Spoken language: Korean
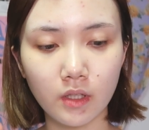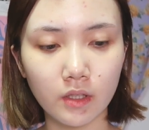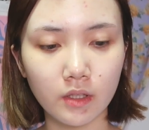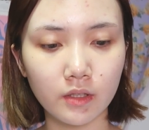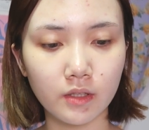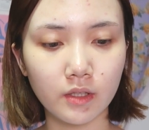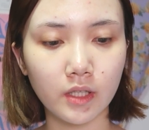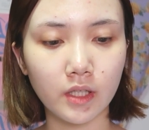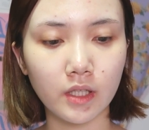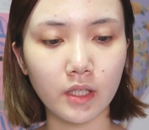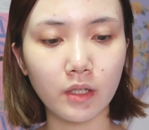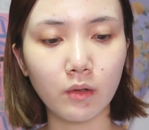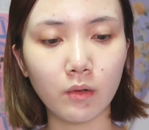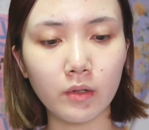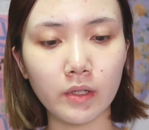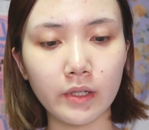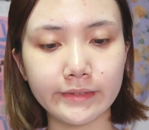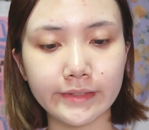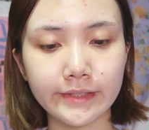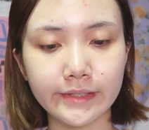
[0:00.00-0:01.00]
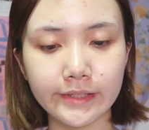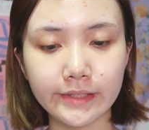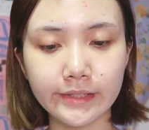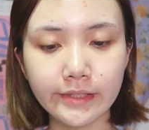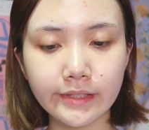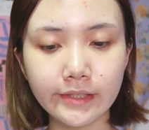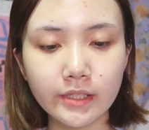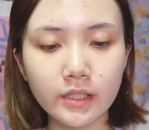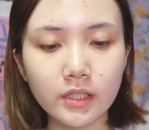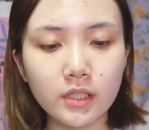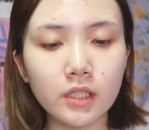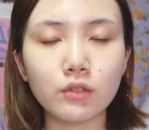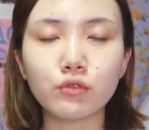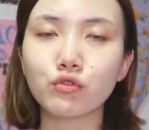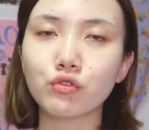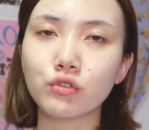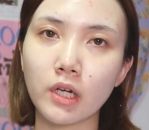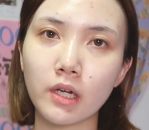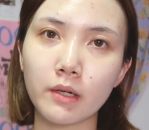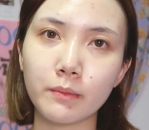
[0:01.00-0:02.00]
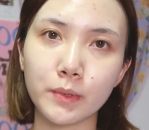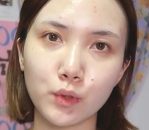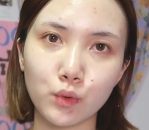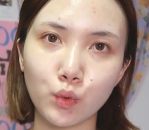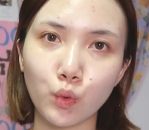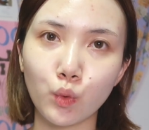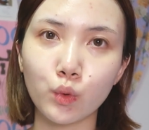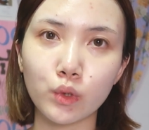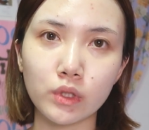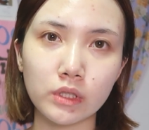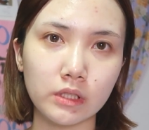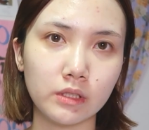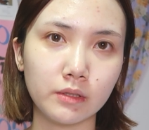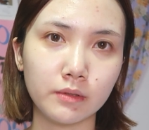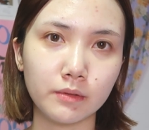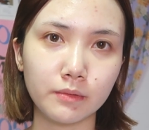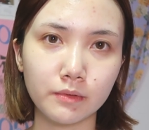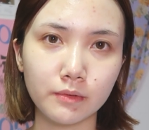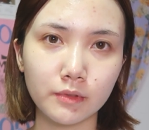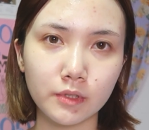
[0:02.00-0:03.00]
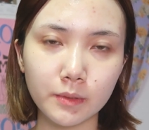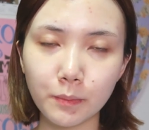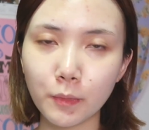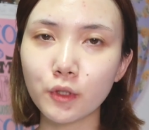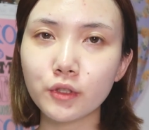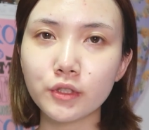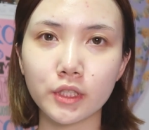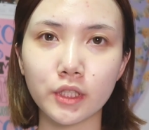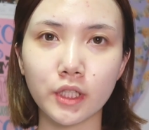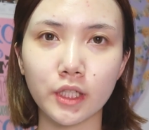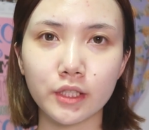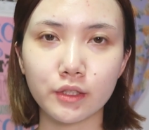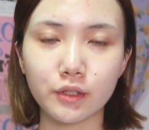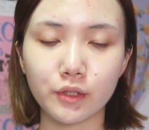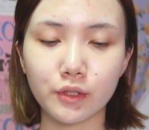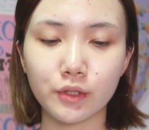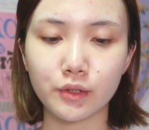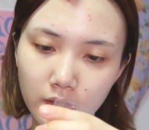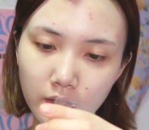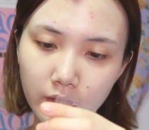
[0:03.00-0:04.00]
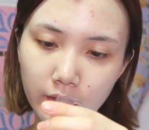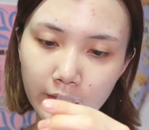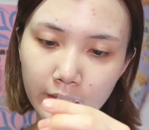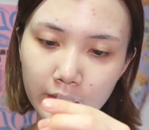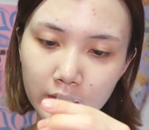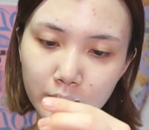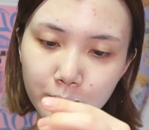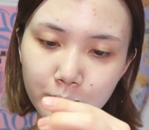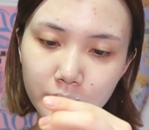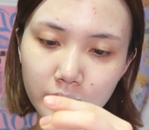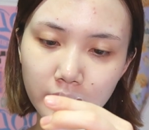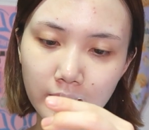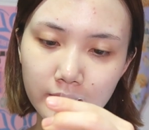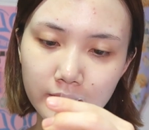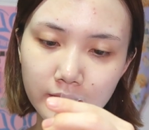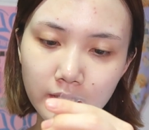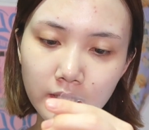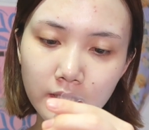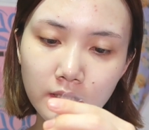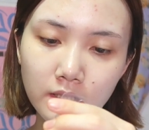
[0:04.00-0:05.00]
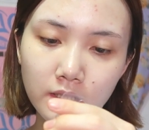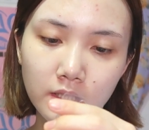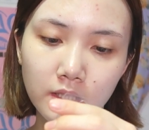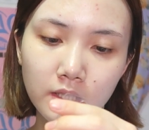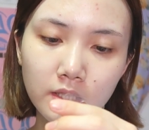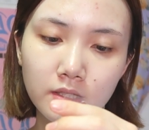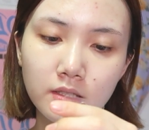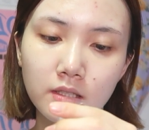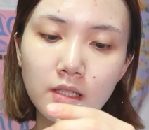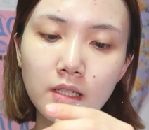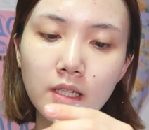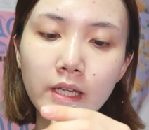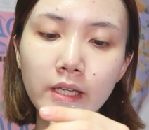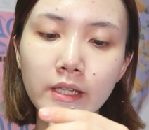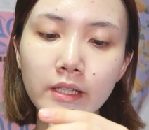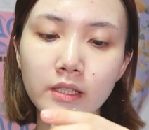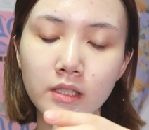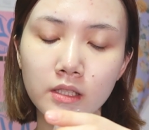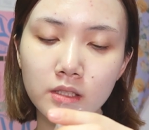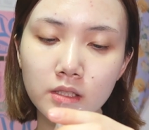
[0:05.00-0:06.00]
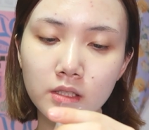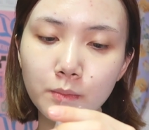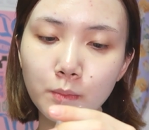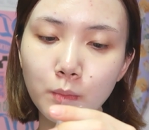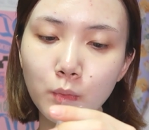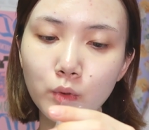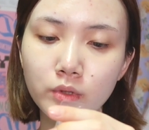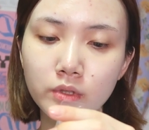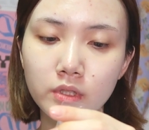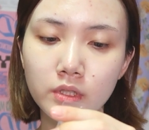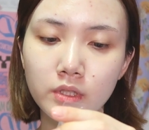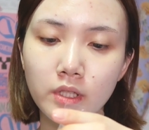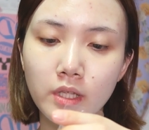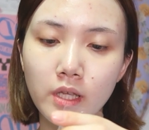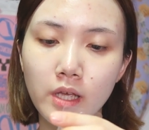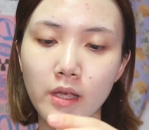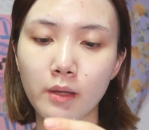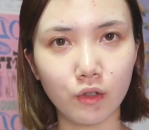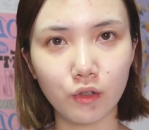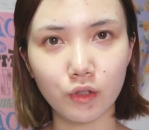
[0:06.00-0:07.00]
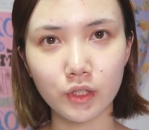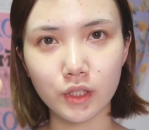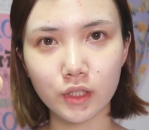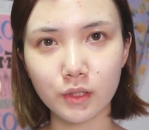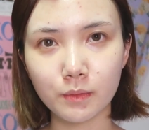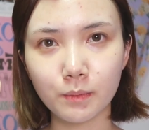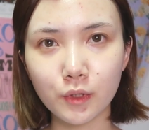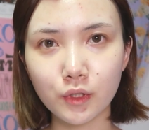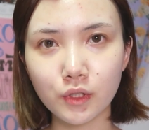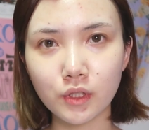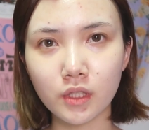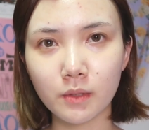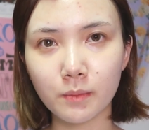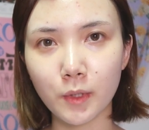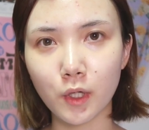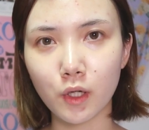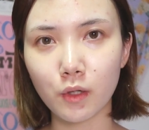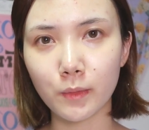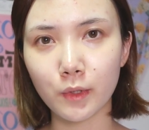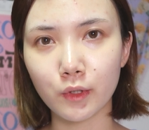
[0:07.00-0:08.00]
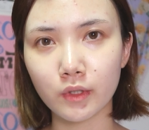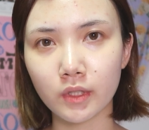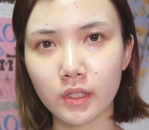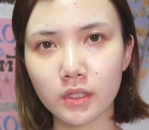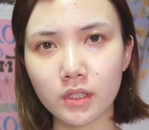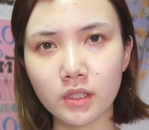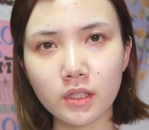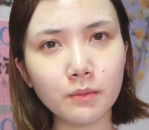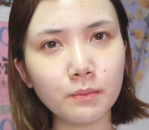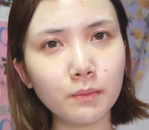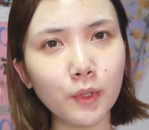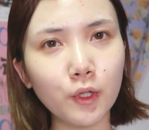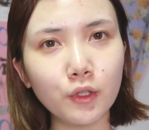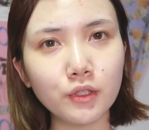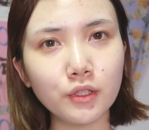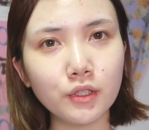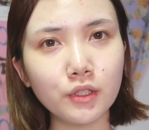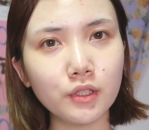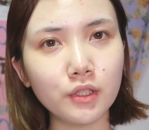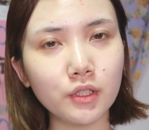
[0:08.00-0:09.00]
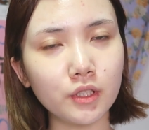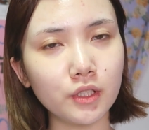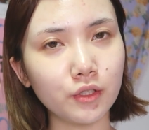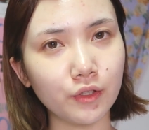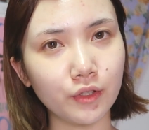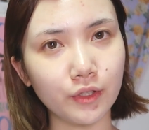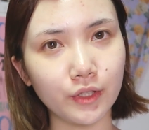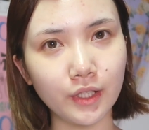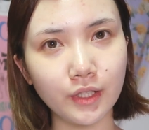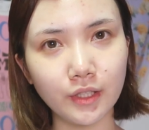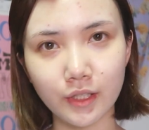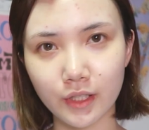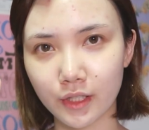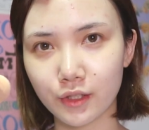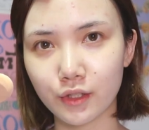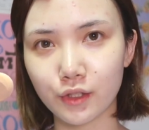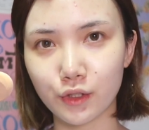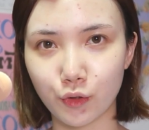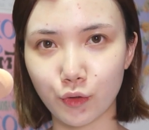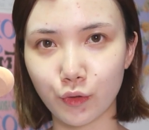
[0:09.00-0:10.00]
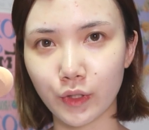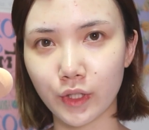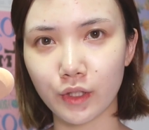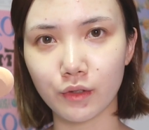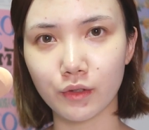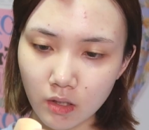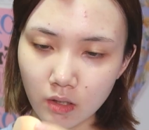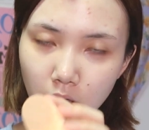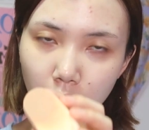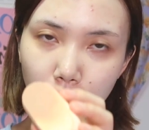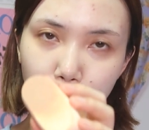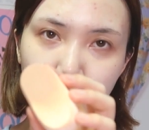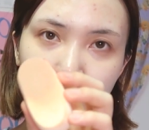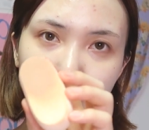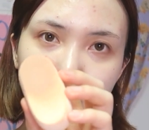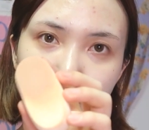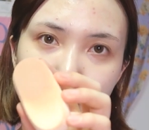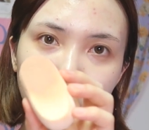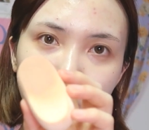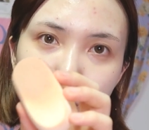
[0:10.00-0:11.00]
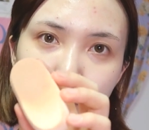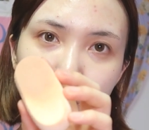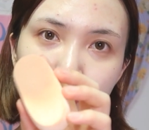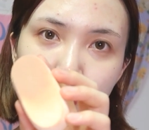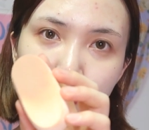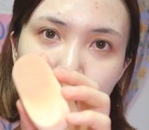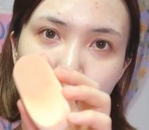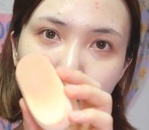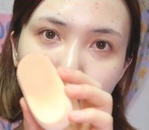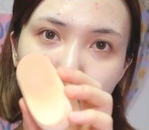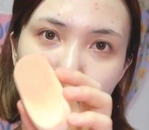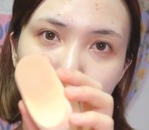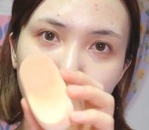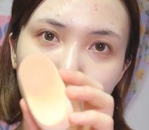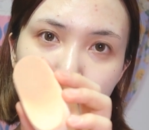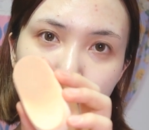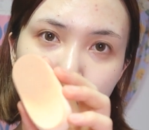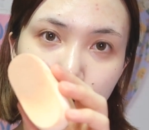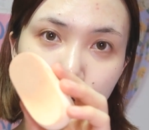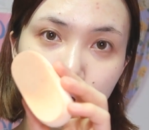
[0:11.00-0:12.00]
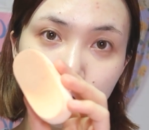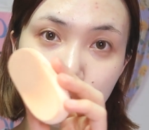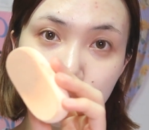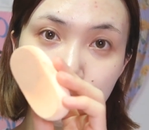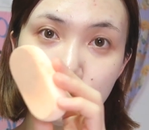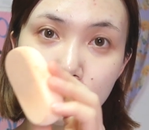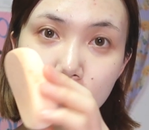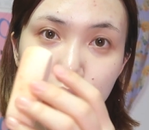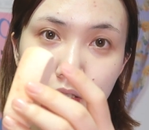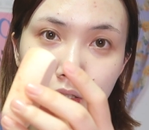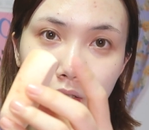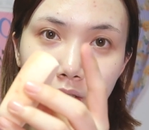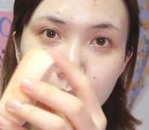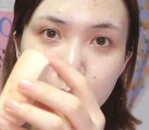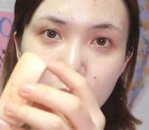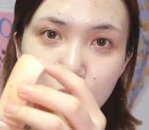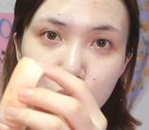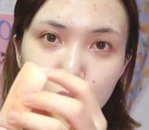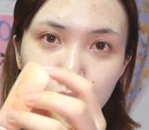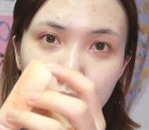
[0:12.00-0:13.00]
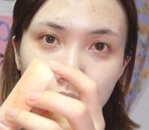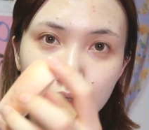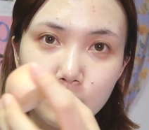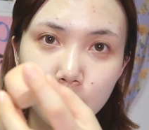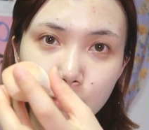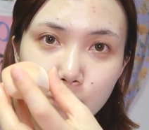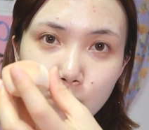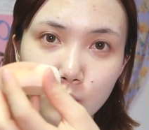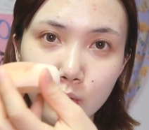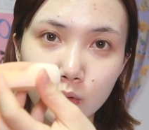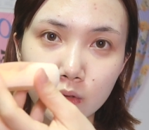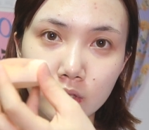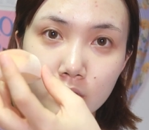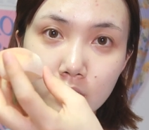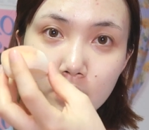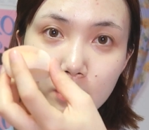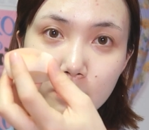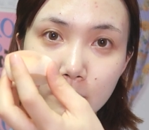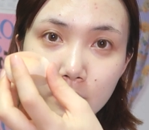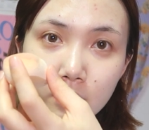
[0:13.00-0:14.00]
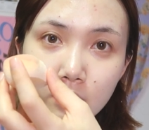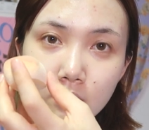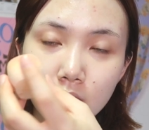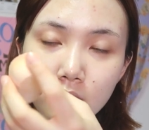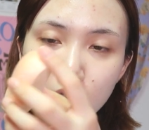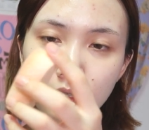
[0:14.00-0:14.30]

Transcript: 근데 이거랑 진짜 진짜 궁합이 좋은 스펀지가 있어요. 에스쁘아 실키 슬라이딩 스펀지인데 이 스펀지의 별명이 스펀지였나? 그랬을 거예요. 아, 백설기떡 어, 그 느낌이거든요, 이 느낌이.